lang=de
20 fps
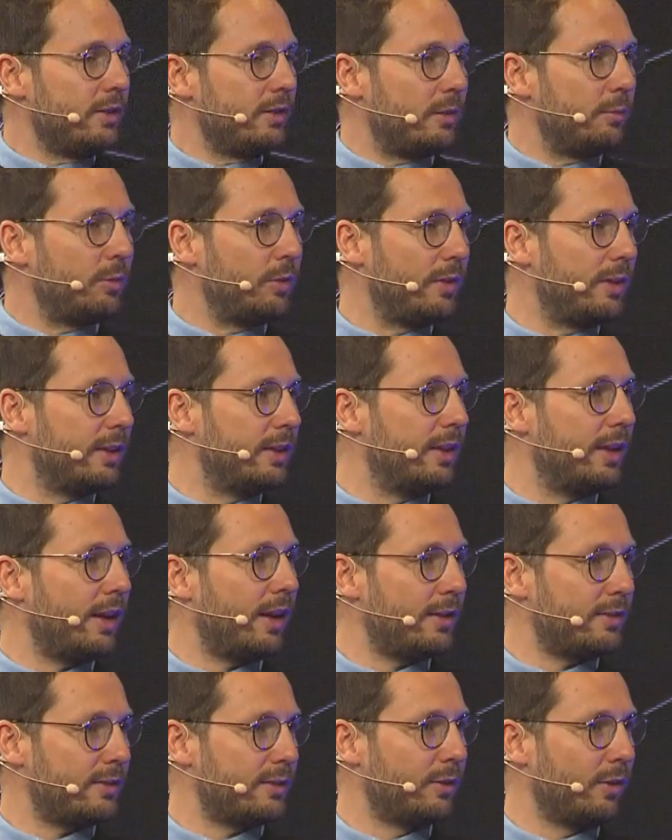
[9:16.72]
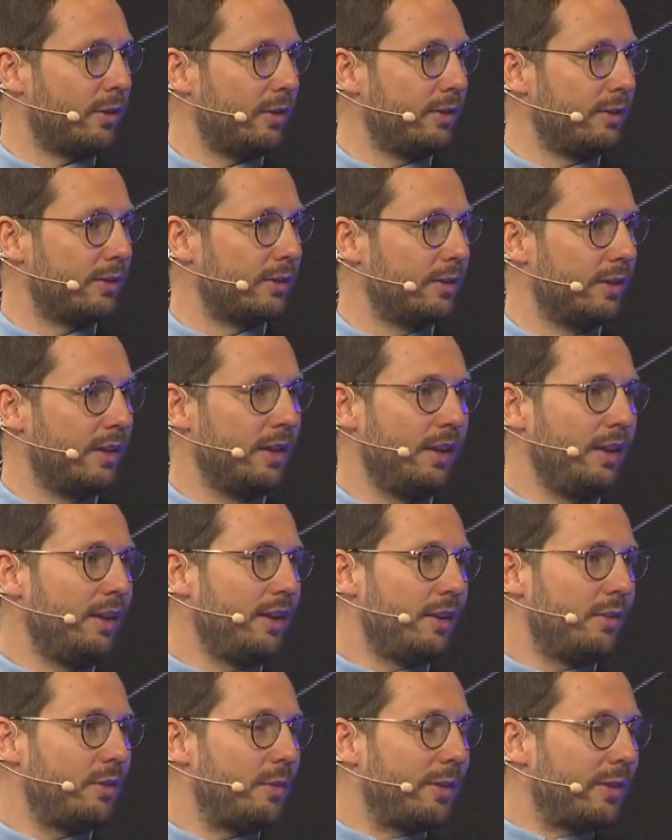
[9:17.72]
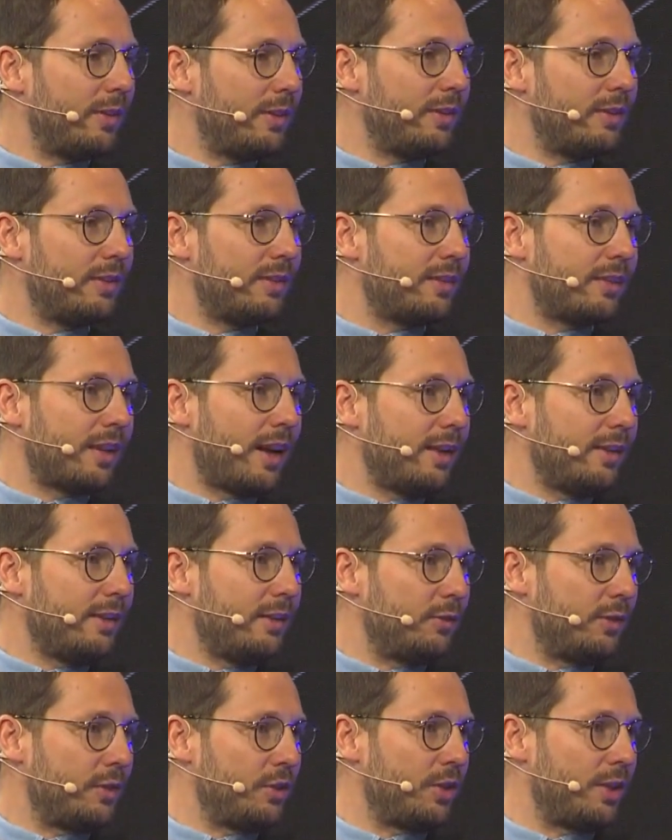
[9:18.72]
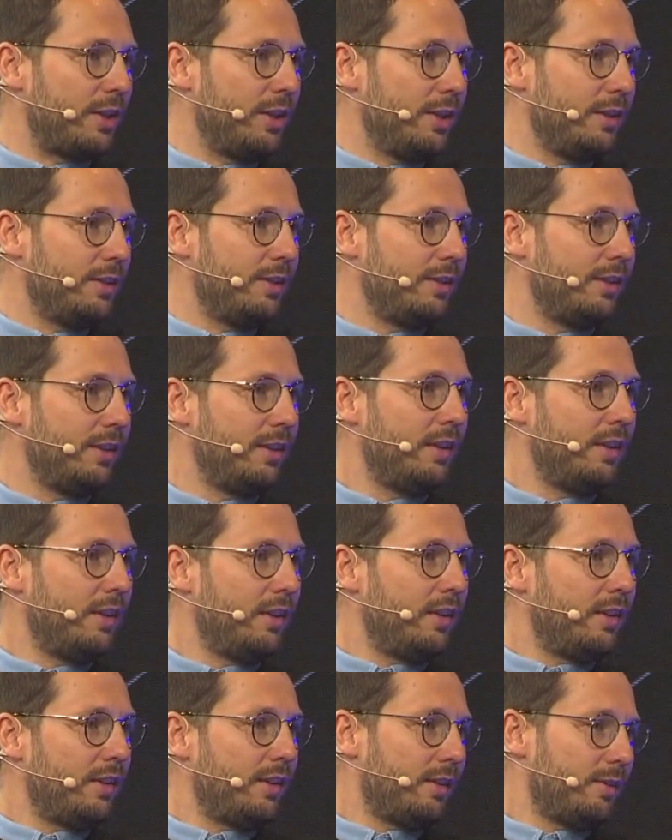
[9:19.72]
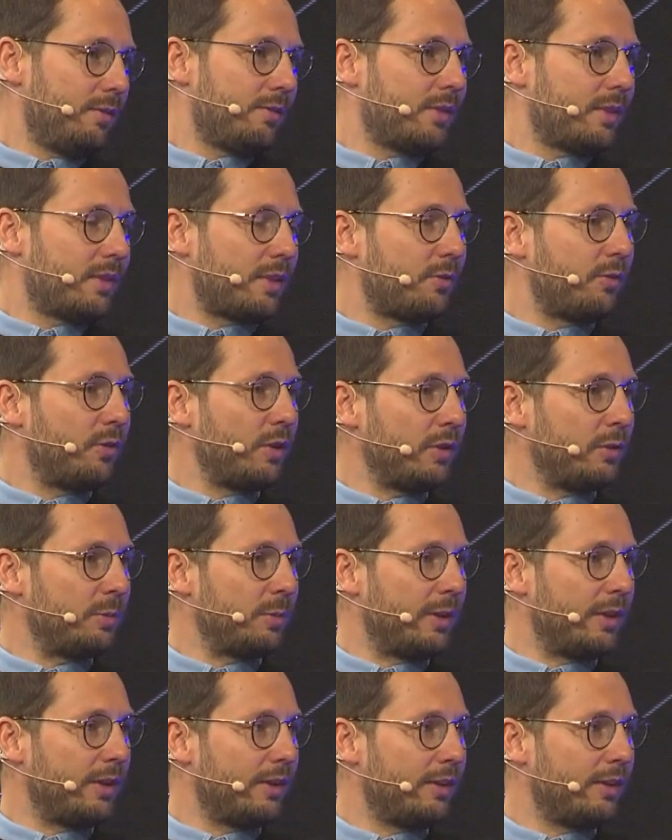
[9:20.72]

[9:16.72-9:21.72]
immer wieder die gleichen Leute. Wenn man sich da nicht versteht, ist ja furchtbar. Schwierig.